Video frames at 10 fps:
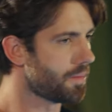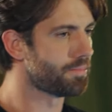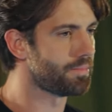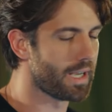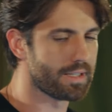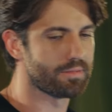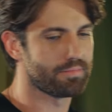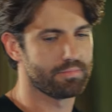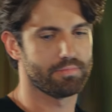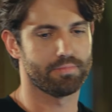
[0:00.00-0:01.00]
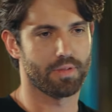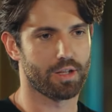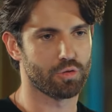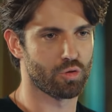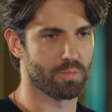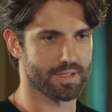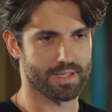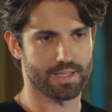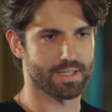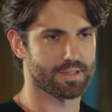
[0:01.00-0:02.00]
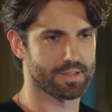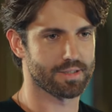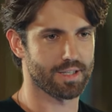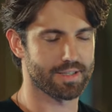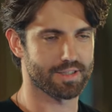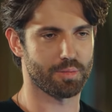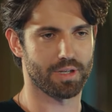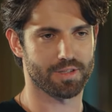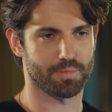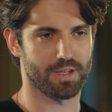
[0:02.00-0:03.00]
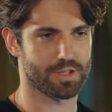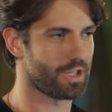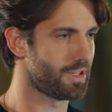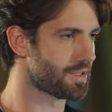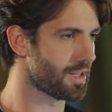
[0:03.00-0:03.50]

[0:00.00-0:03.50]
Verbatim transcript: أنا فهمان حساسية القصة بالنسبة لكم يعني هي